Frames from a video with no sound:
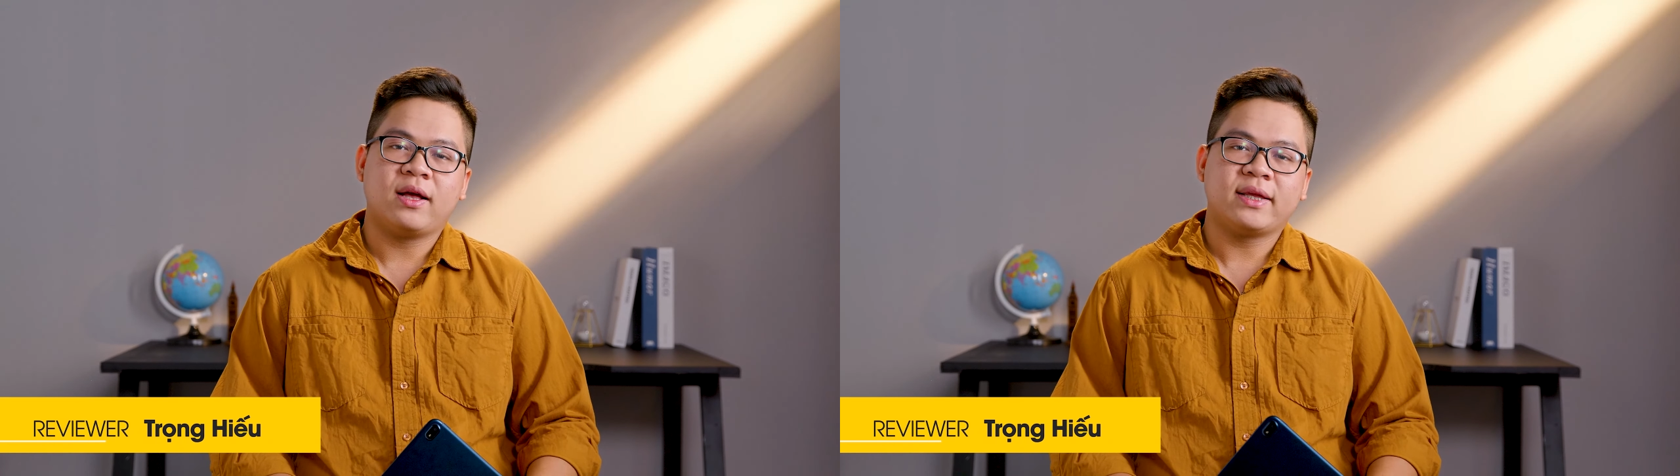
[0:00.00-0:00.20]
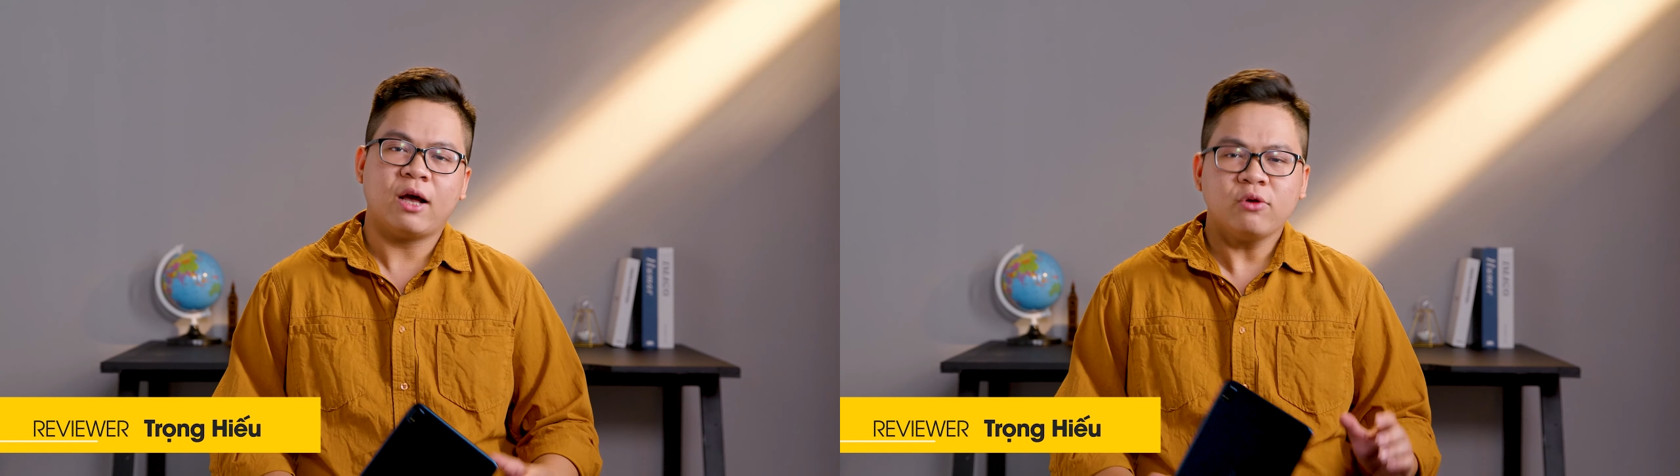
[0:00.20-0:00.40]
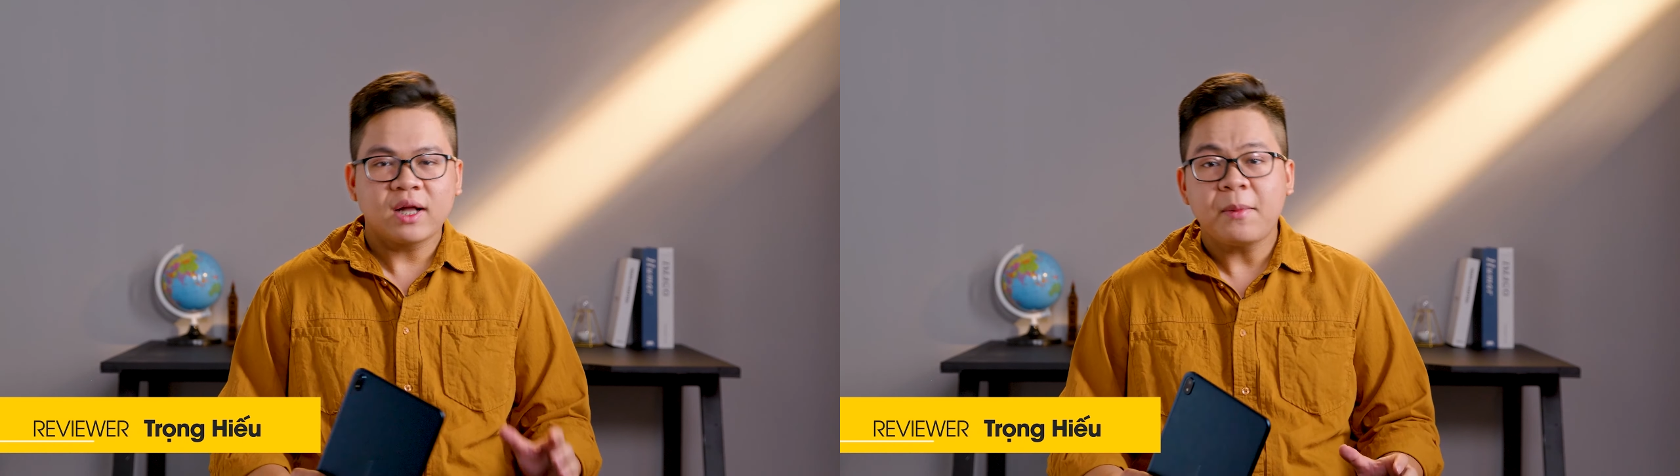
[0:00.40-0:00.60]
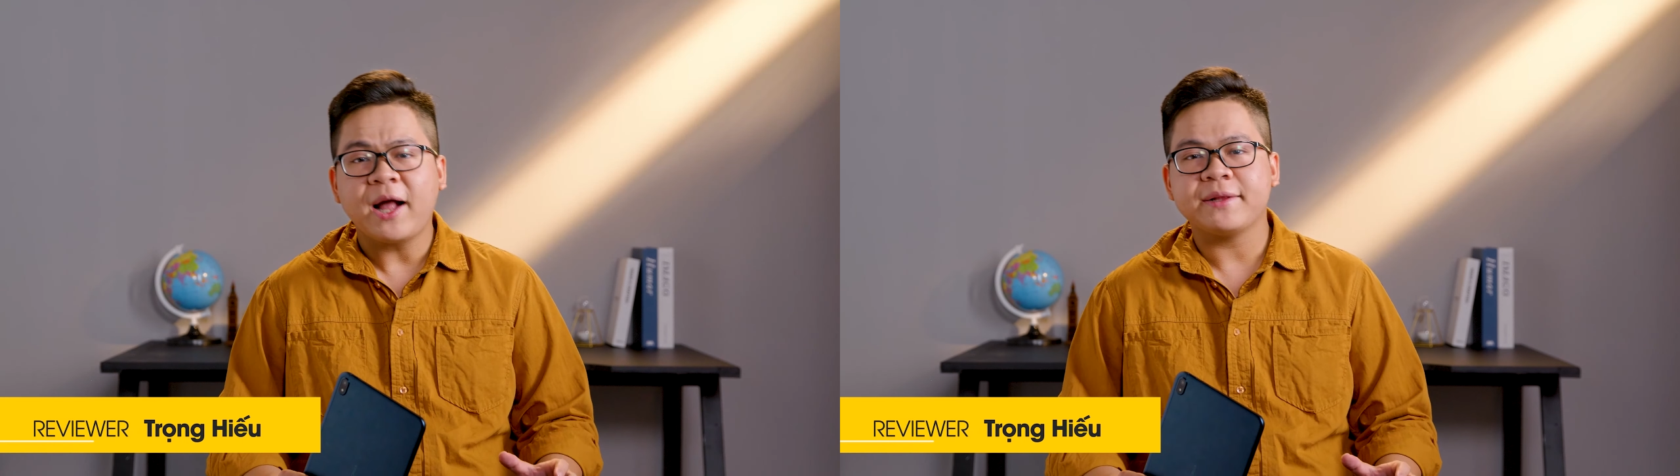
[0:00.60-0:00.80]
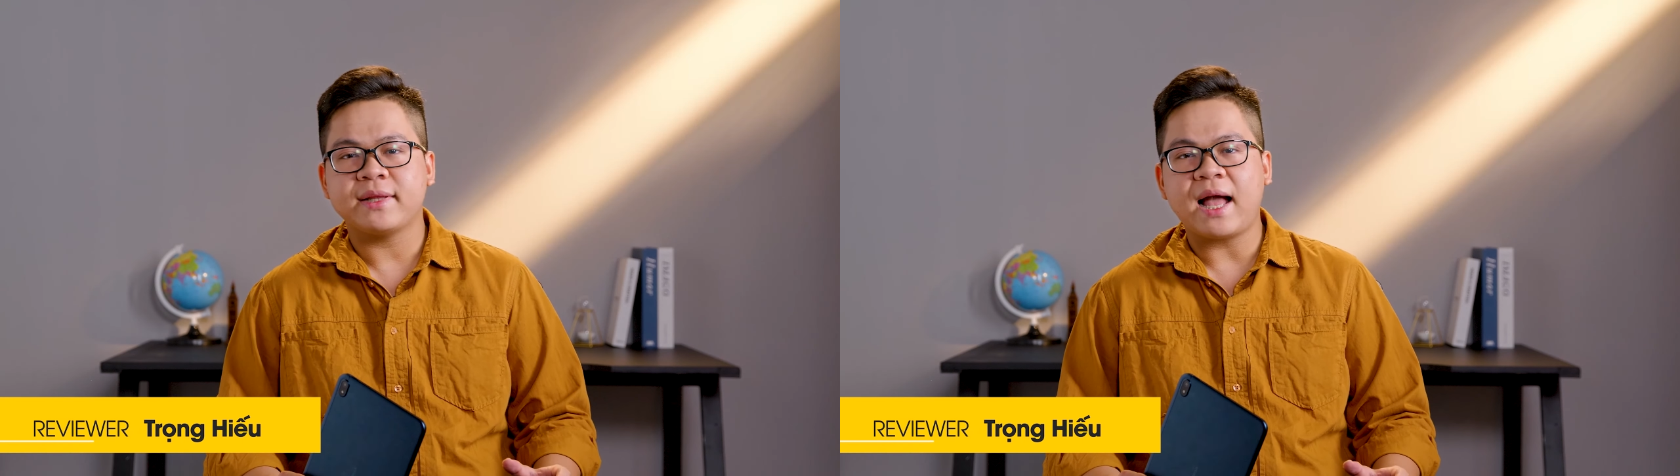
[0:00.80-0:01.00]
Nếu như các
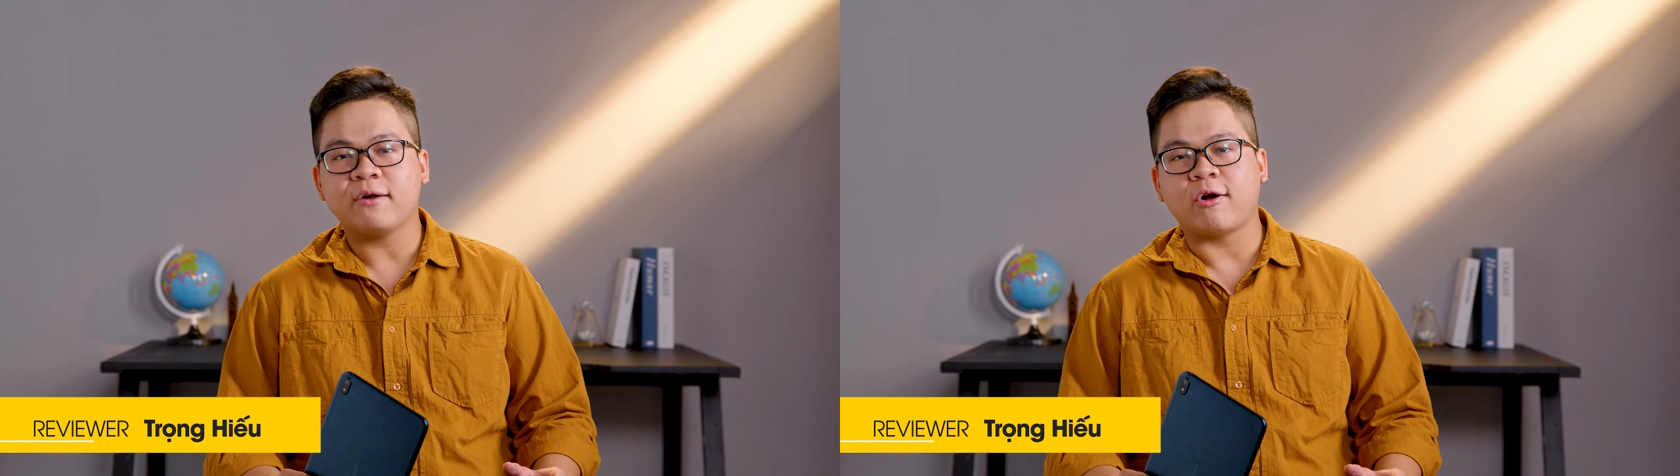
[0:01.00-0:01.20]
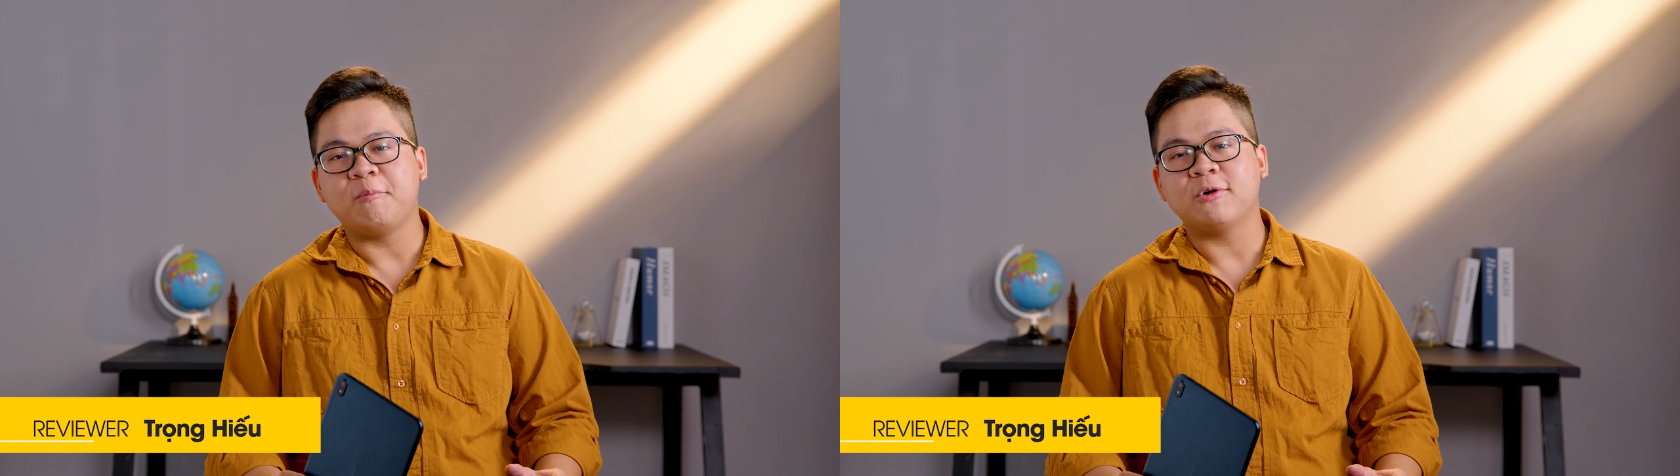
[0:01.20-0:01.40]
bạn đang có